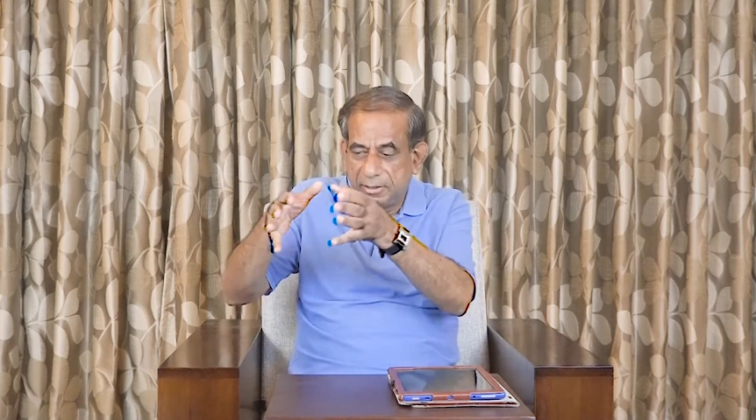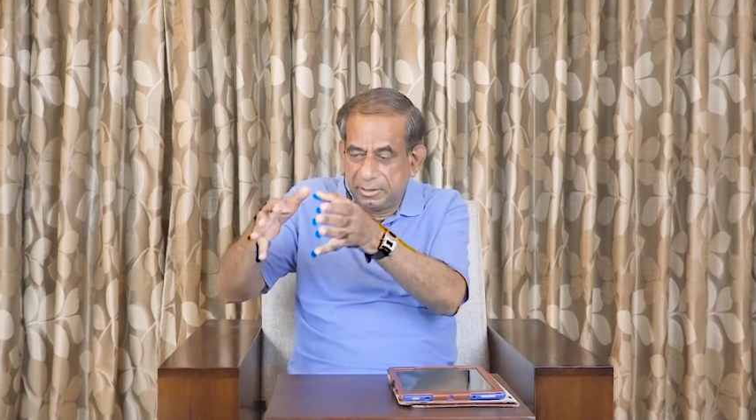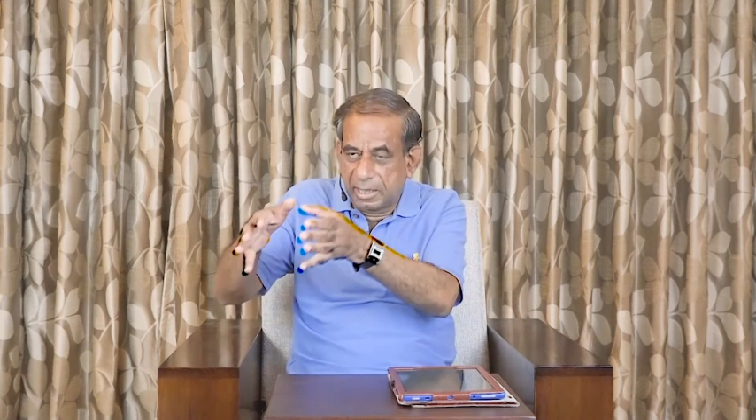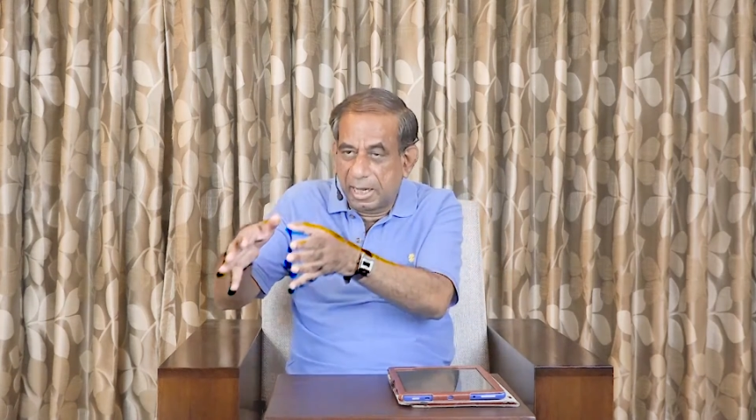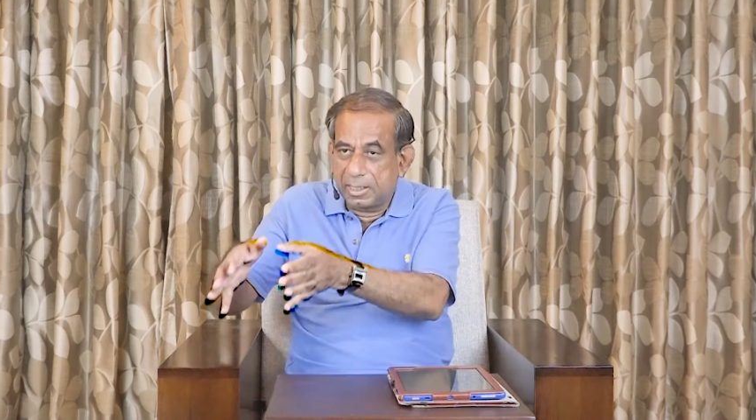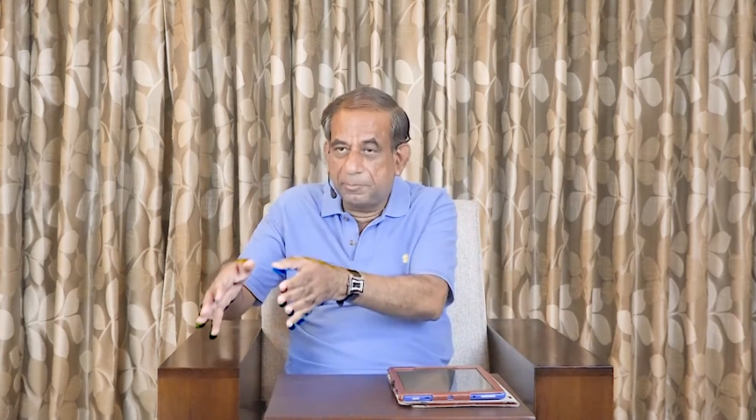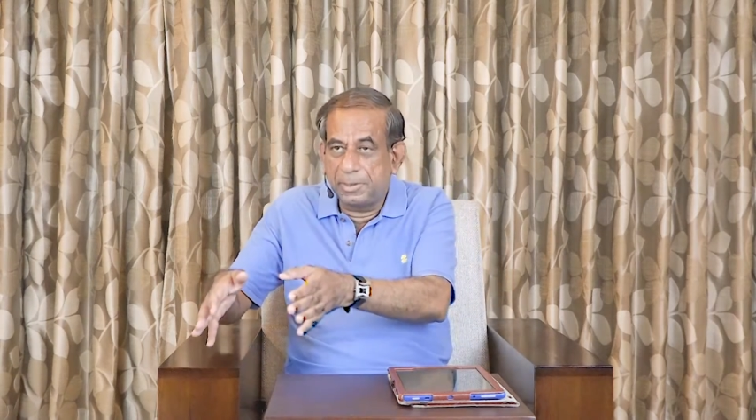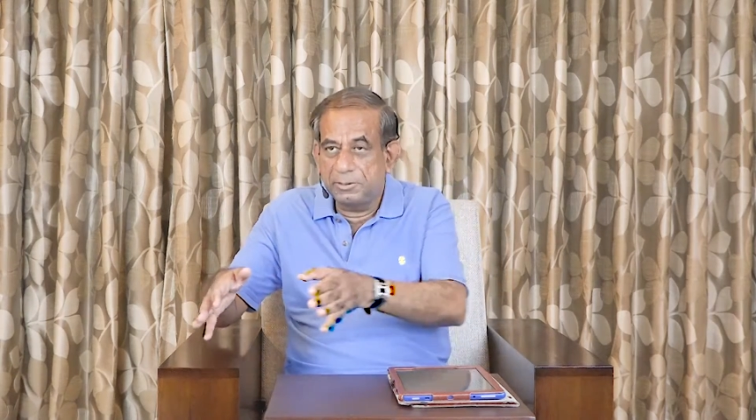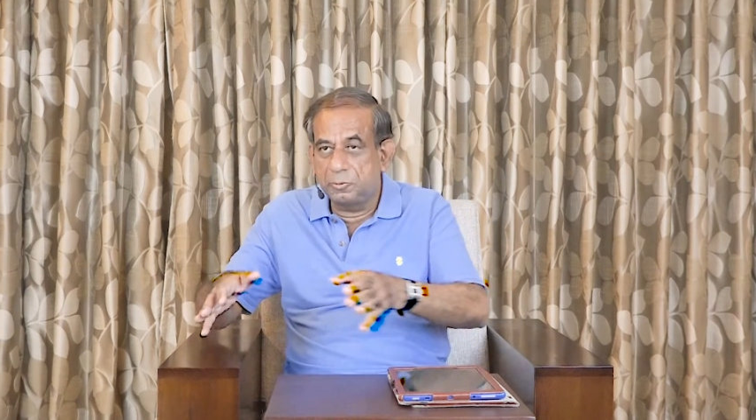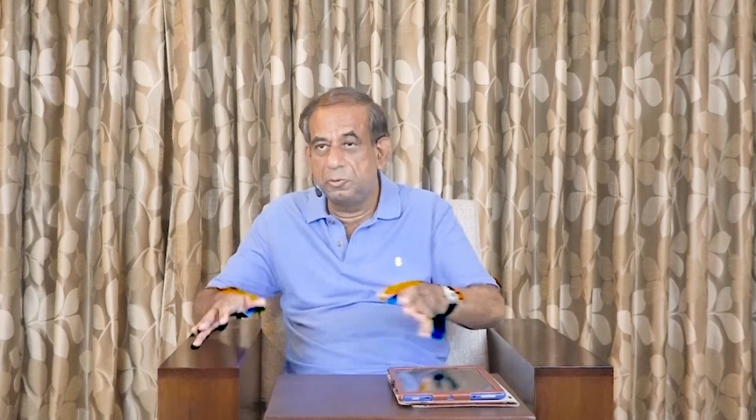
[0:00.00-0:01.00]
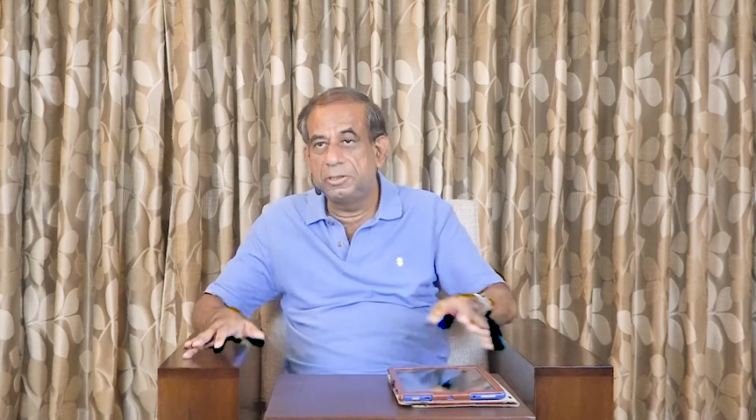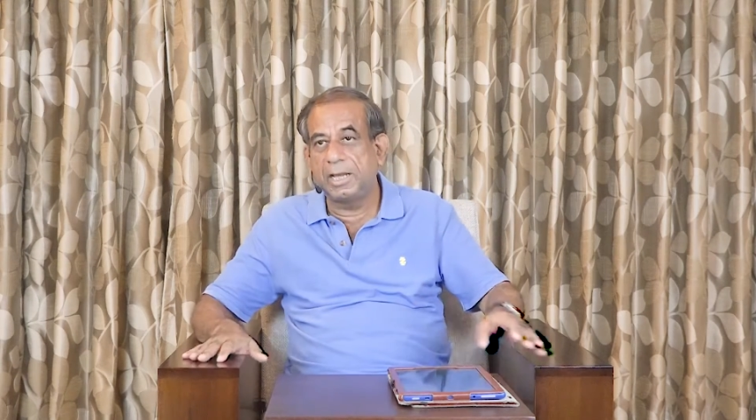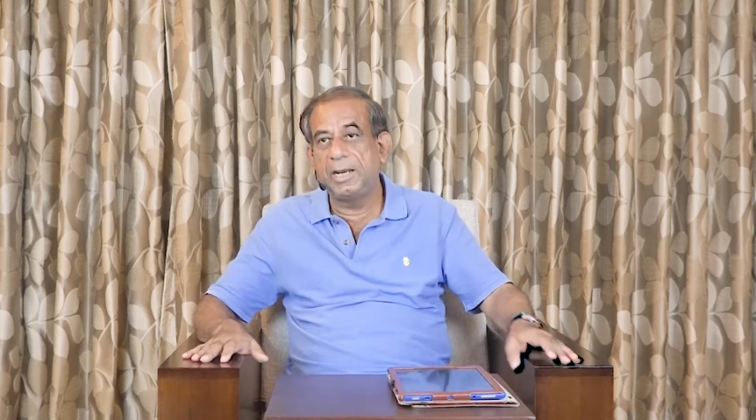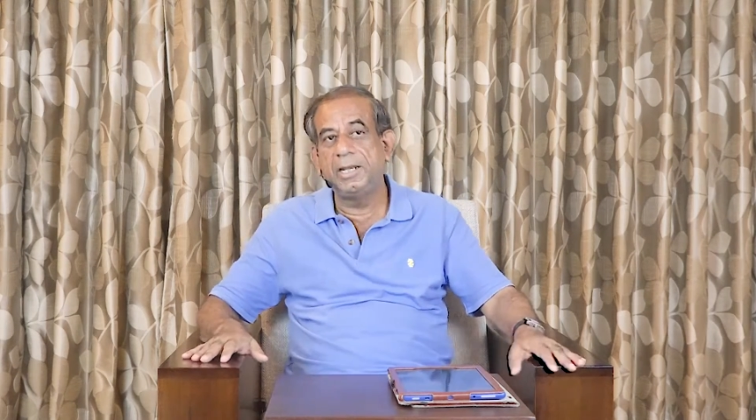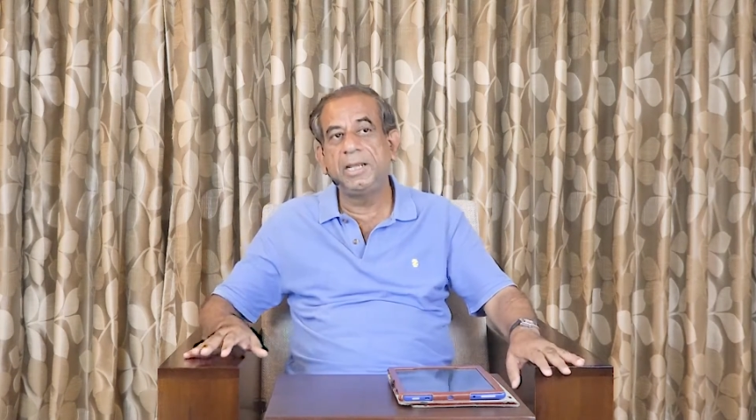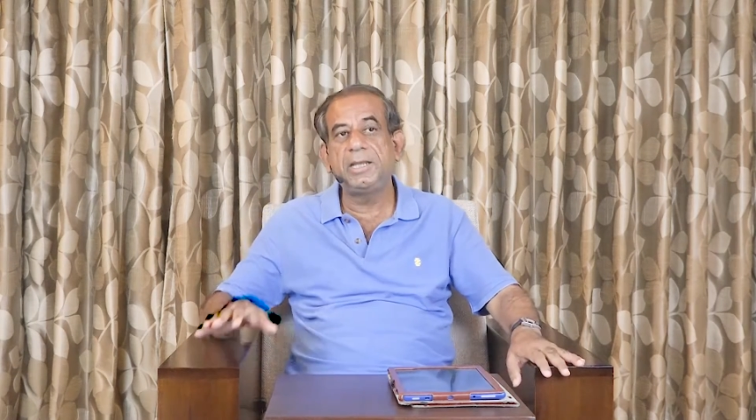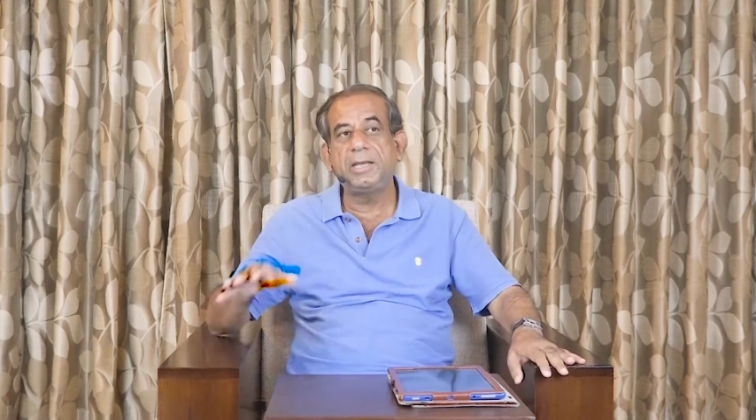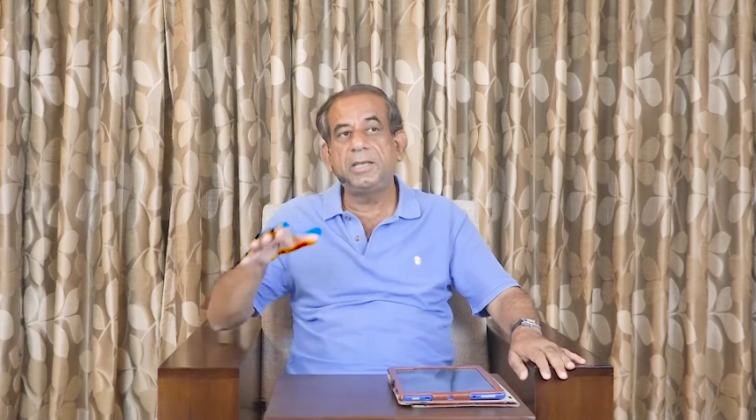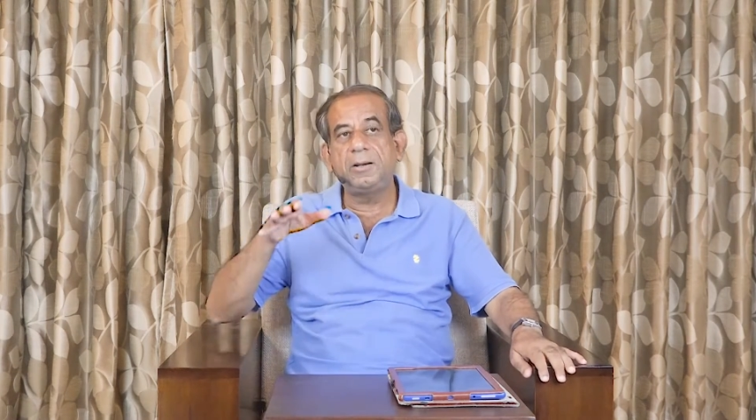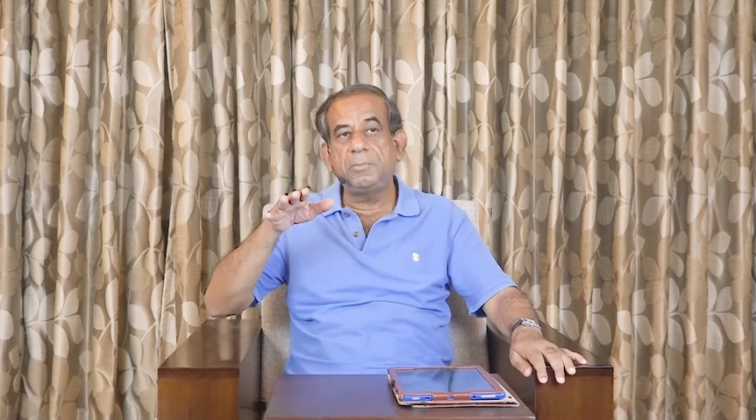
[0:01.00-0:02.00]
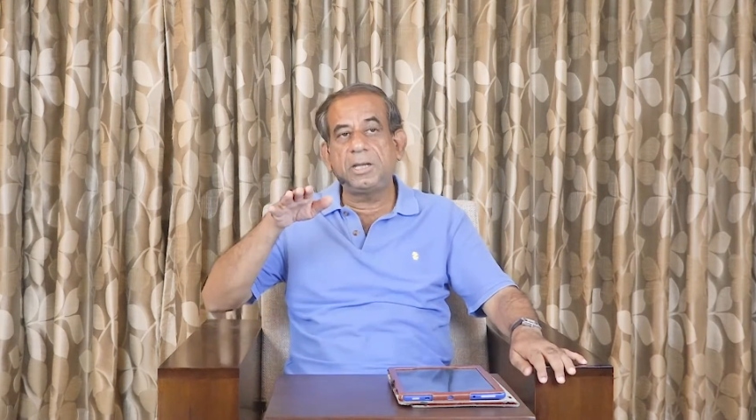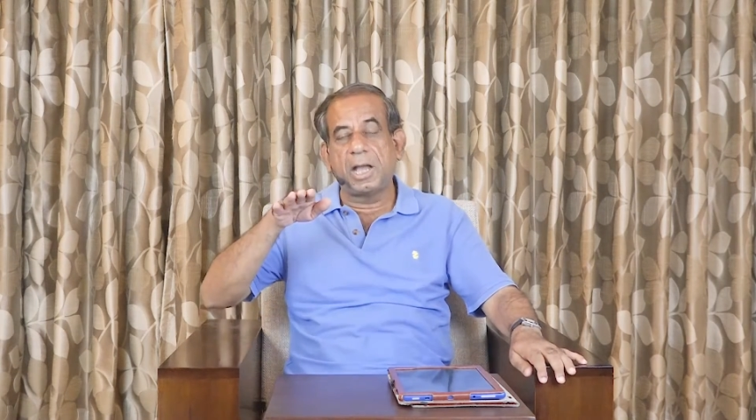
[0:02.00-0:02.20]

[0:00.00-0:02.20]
डार्क पथ खुलता है लेकिन अगर हम